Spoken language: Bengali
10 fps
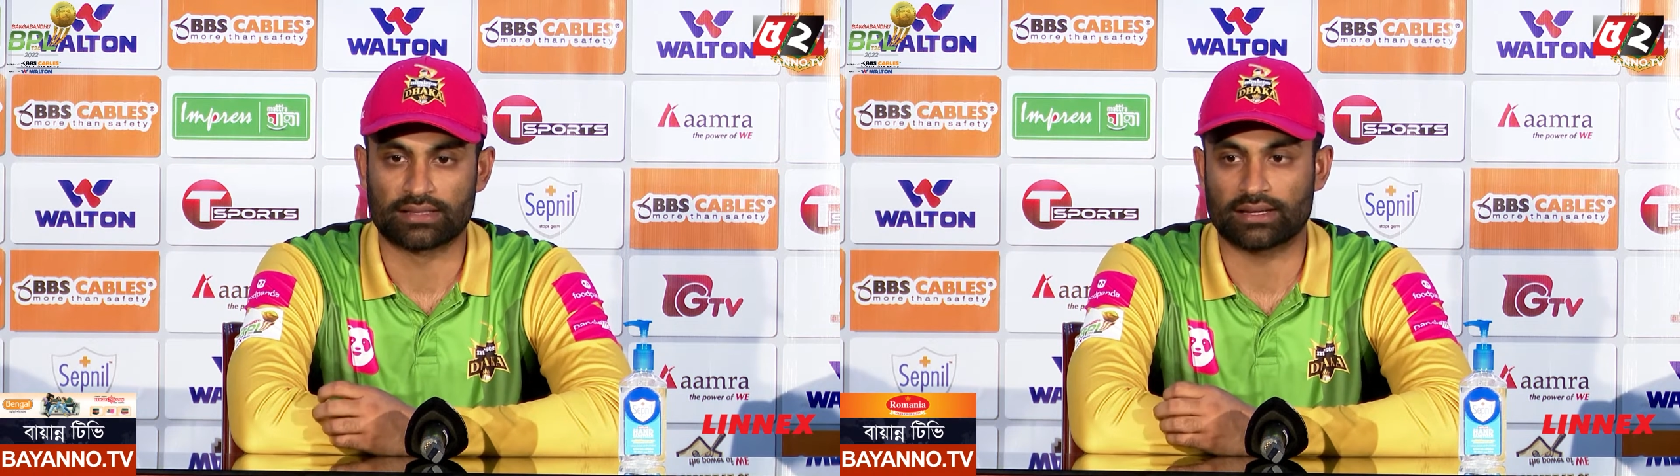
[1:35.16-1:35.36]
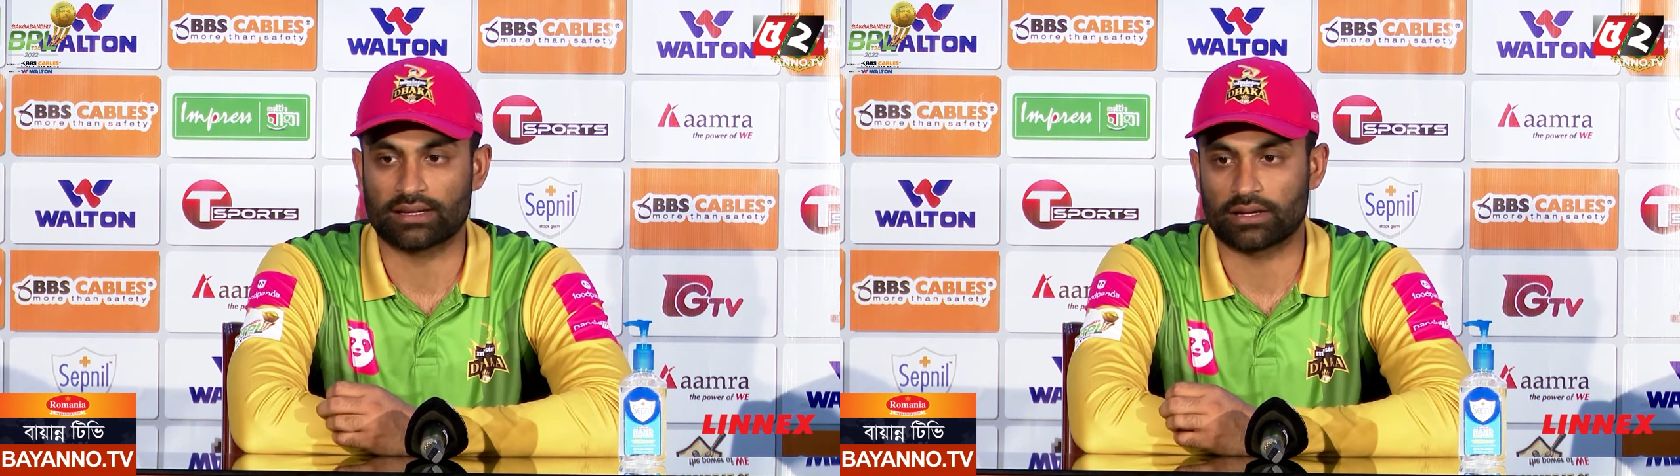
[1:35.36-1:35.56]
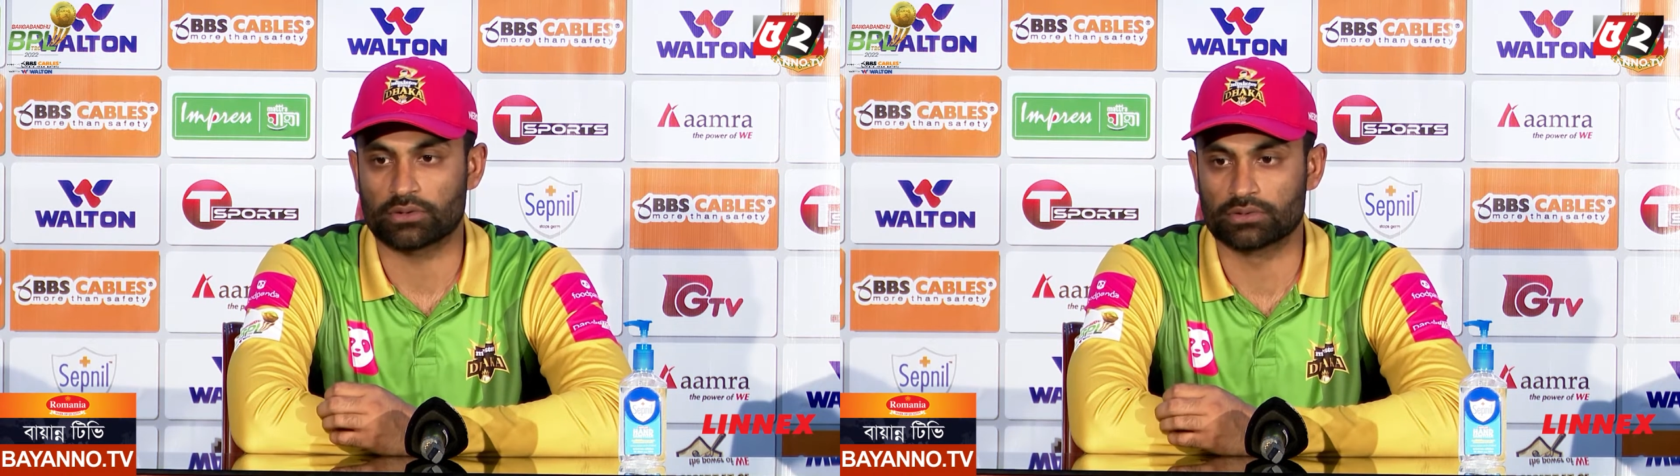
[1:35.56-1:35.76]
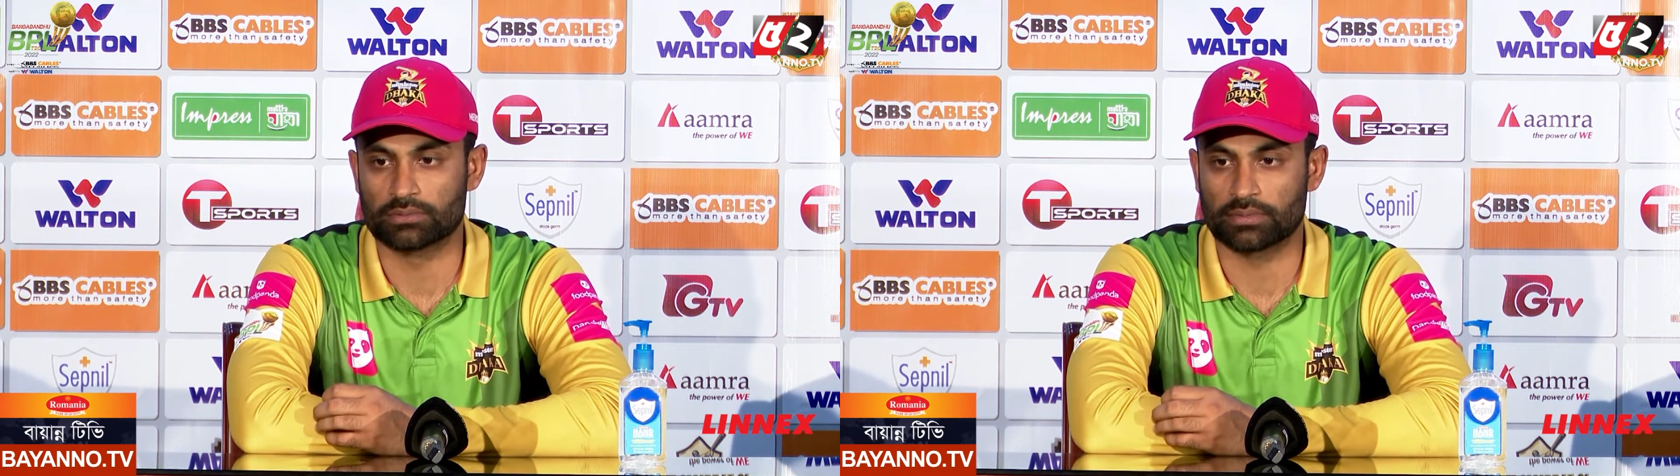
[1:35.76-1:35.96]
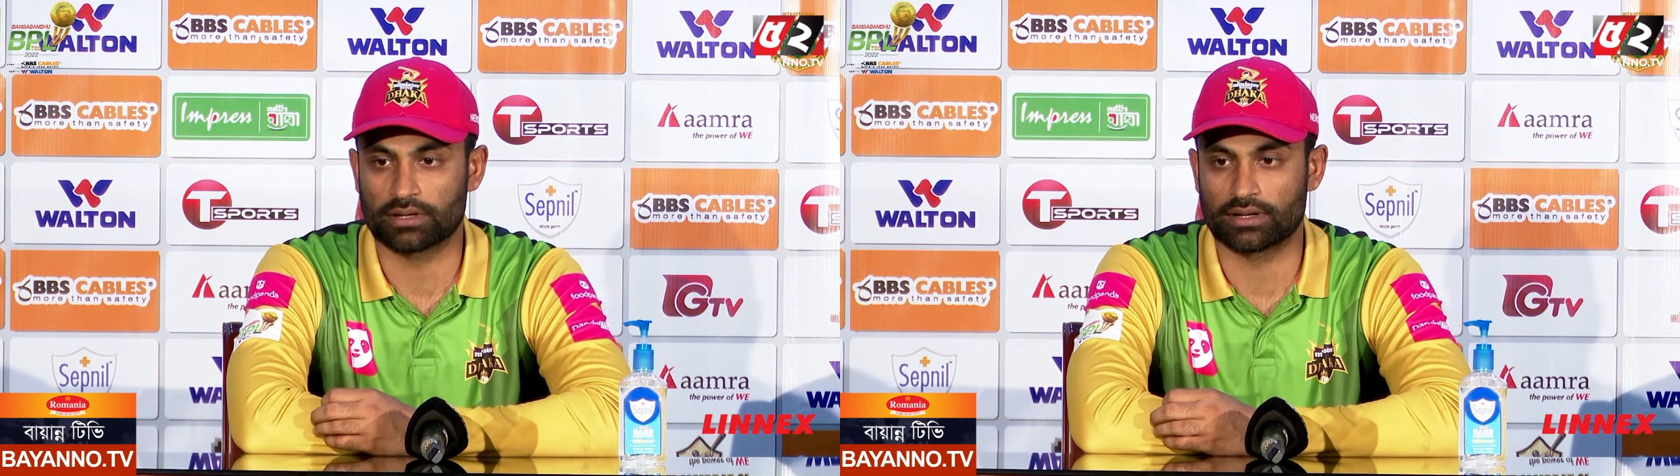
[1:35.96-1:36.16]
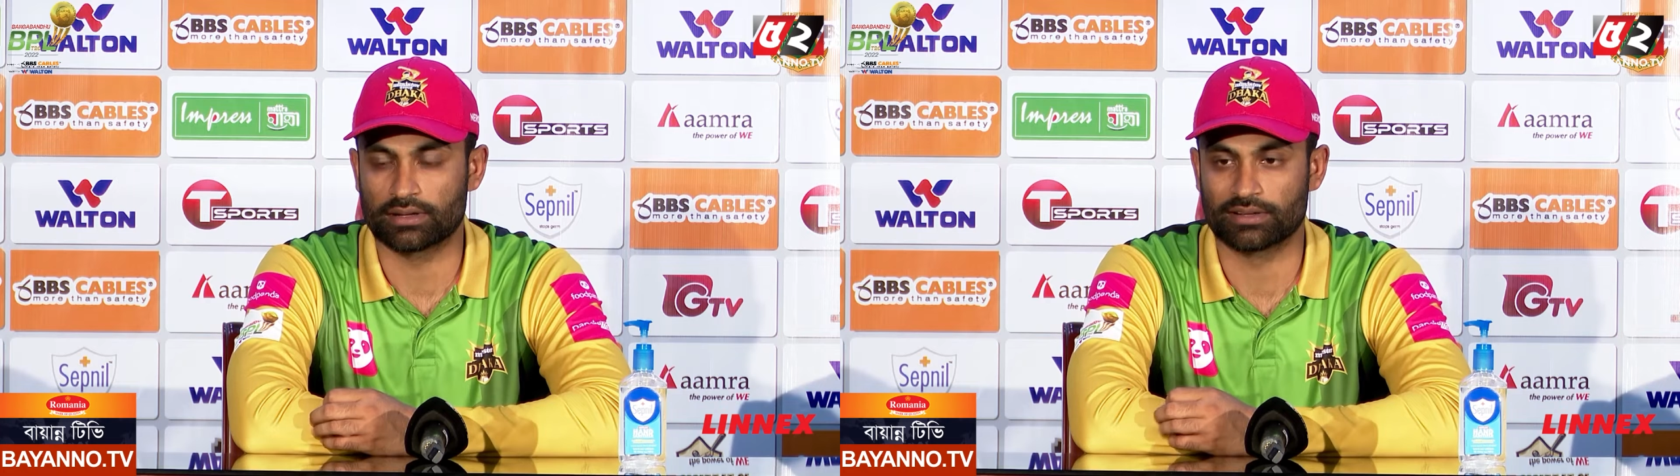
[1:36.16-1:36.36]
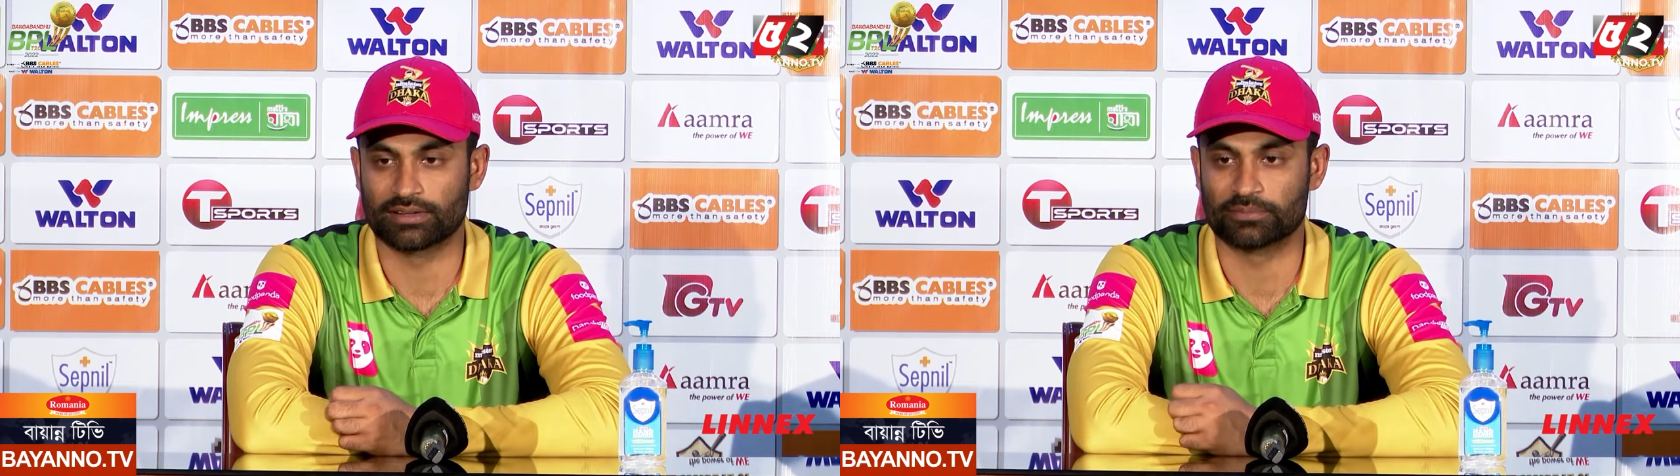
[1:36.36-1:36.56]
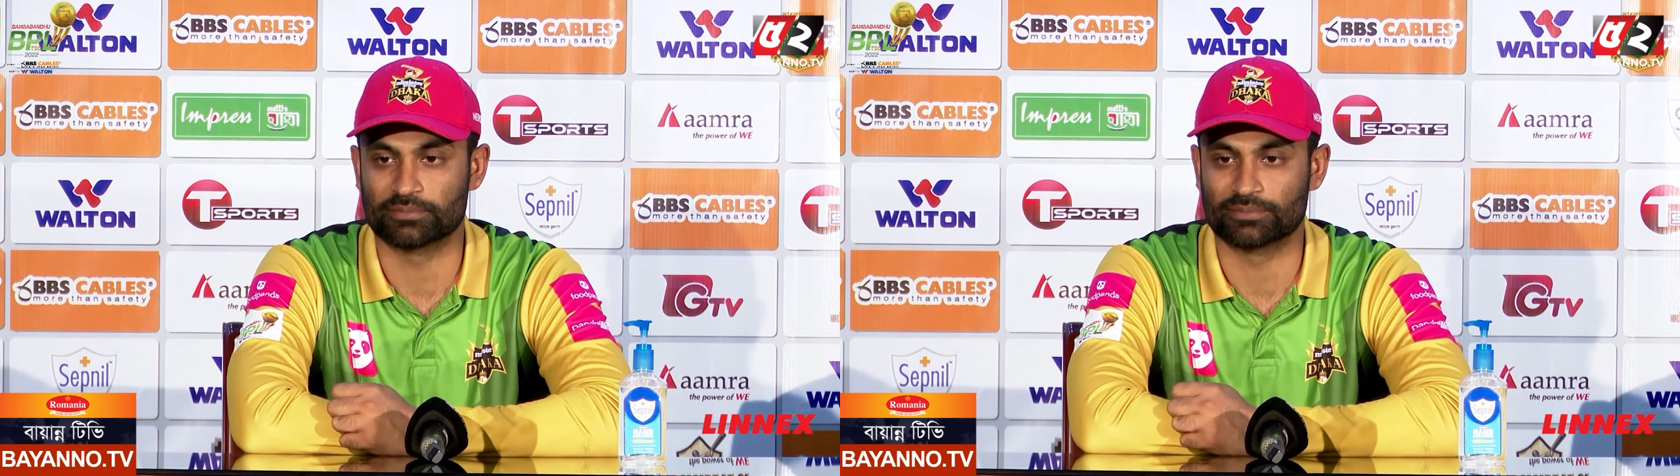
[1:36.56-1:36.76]
দেখেন এখন
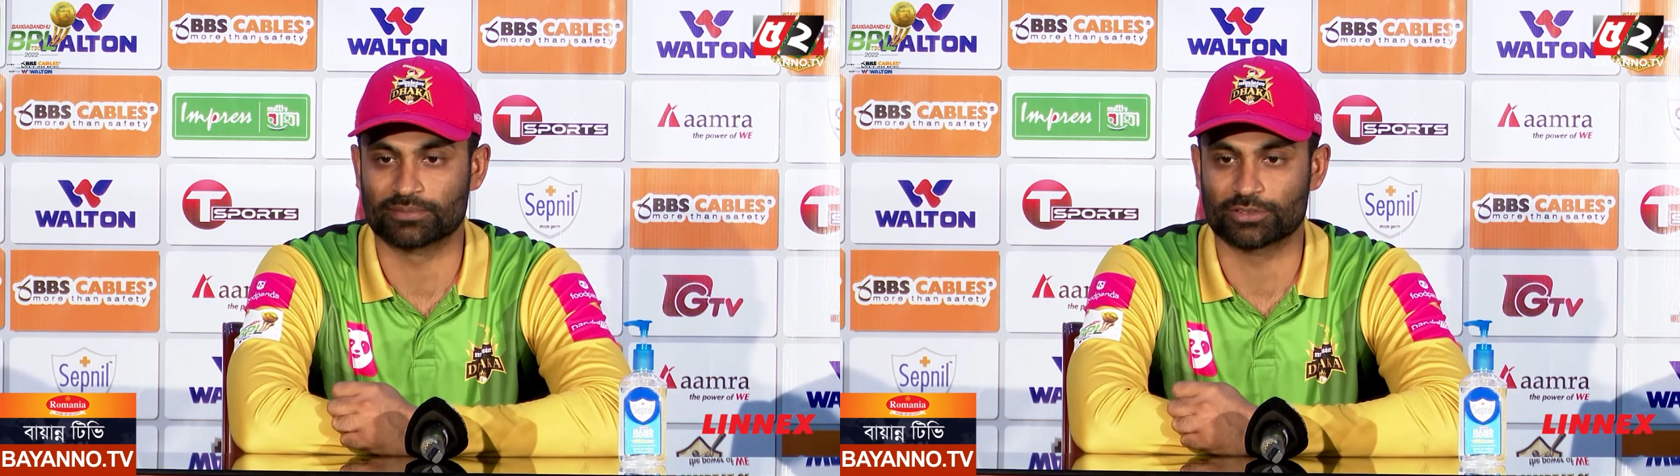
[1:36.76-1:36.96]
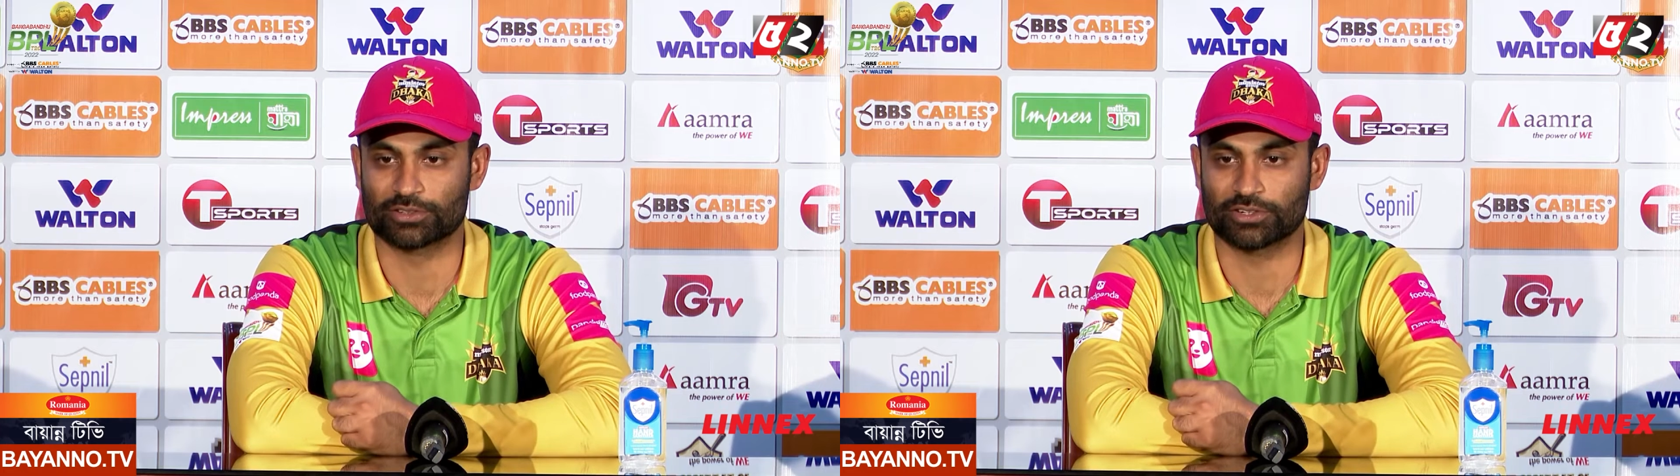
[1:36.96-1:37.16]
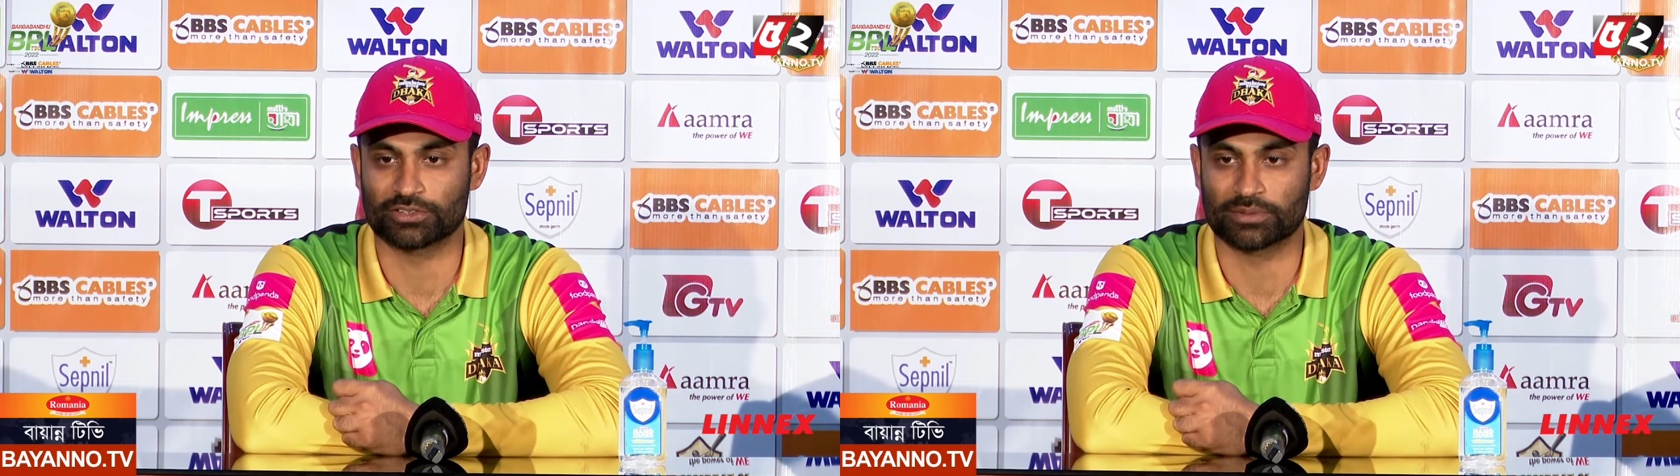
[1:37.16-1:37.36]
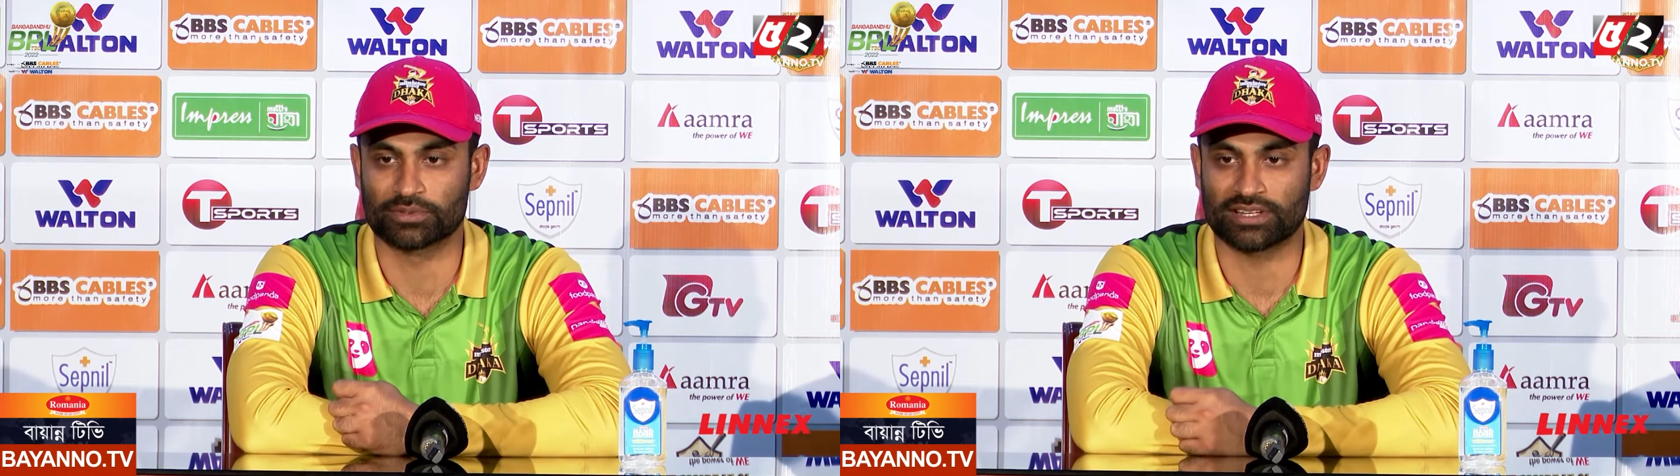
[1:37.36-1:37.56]
সত্যি কথা